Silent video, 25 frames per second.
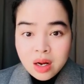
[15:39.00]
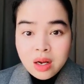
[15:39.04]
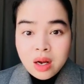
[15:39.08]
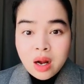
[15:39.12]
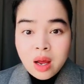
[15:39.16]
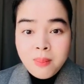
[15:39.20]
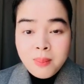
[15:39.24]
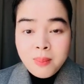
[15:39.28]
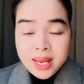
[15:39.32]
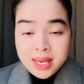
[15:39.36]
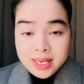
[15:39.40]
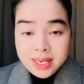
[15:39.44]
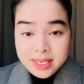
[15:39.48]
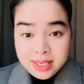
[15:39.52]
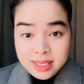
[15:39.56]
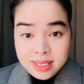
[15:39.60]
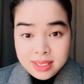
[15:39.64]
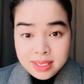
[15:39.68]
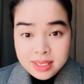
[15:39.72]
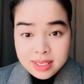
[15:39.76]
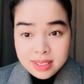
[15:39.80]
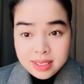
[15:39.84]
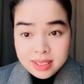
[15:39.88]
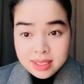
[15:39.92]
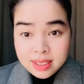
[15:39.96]
nó bị
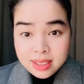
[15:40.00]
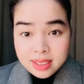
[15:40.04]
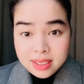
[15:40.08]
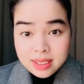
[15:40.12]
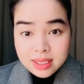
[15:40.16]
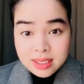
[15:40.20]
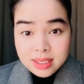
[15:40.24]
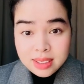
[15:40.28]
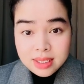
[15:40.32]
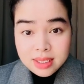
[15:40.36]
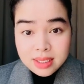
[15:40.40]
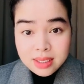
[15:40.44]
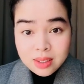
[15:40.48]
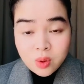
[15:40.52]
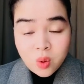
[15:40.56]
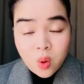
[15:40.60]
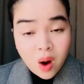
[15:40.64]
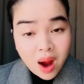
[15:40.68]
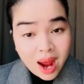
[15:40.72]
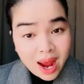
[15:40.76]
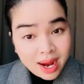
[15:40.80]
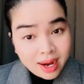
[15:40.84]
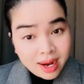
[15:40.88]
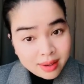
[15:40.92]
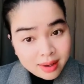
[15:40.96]

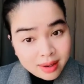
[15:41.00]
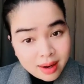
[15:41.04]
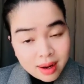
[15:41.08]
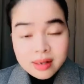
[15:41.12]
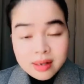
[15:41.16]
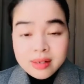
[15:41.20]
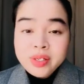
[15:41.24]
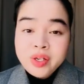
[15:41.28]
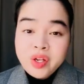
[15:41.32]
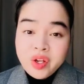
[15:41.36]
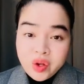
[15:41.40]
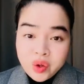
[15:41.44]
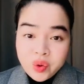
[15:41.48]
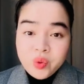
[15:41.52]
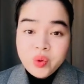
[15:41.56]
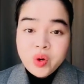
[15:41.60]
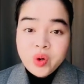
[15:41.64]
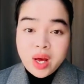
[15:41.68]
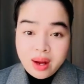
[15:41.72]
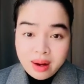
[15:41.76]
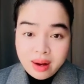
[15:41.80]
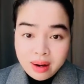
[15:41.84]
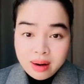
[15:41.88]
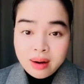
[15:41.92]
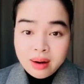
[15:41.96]
khóa rất nhiều
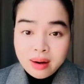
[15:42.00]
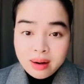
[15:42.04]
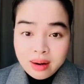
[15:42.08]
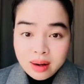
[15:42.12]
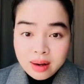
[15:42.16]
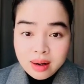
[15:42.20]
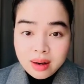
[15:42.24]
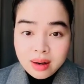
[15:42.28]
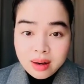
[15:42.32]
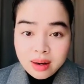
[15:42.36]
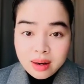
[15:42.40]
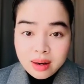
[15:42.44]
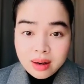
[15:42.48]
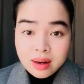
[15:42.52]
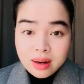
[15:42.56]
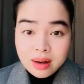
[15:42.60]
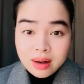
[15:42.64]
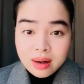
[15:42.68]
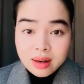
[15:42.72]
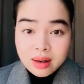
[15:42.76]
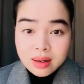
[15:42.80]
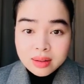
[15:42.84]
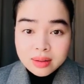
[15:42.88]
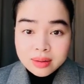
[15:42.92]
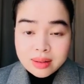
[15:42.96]
lần
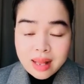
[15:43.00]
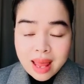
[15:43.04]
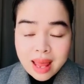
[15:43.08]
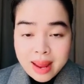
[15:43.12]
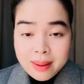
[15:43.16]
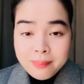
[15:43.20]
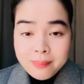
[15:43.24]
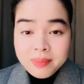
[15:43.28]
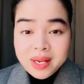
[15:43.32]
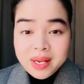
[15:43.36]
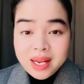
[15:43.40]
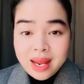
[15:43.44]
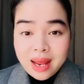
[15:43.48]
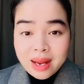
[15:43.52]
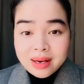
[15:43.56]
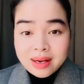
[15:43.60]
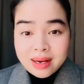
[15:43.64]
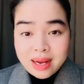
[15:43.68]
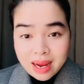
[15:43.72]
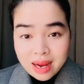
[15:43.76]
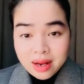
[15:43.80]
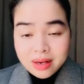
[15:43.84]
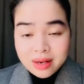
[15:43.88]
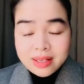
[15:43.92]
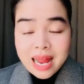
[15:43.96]
tám cái
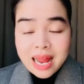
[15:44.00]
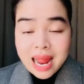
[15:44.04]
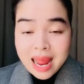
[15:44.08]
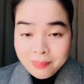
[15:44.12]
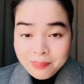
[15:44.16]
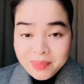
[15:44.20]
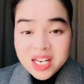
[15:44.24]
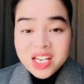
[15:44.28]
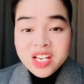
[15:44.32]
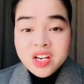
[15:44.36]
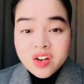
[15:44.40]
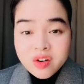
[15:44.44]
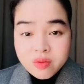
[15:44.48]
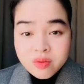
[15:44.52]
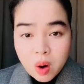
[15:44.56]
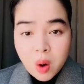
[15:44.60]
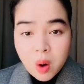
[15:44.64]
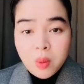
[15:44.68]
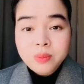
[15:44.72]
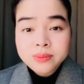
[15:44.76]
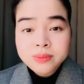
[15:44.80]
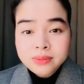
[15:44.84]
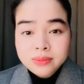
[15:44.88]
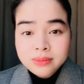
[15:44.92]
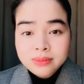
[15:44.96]
tám cái chương
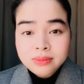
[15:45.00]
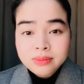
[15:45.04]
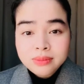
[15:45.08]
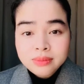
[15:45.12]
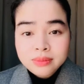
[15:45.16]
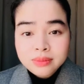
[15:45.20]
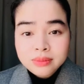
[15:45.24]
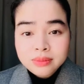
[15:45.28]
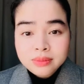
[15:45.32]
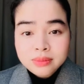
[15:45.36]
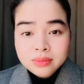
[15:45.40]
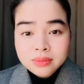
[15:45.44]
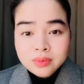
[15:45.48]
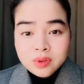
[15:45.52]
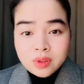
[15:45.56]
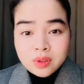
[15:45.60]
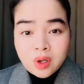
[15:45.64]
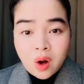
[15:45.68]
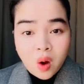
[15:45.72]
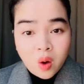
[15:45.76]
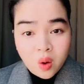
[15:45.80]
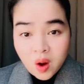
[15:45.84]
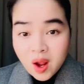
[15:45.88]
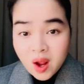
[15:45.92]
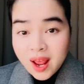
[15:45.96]
mục
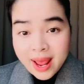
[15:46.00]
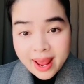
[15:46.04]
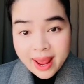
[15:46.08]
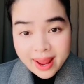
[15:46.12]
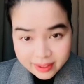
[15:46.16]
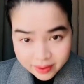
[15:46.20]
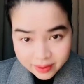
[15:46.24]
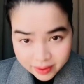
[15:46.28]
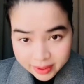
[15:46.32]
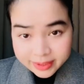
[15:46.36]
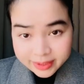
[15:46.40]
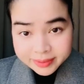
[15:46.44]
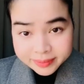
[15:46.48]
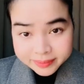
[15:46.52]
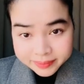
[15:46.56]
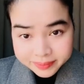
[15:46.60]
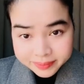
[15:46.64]
còn có hai thôi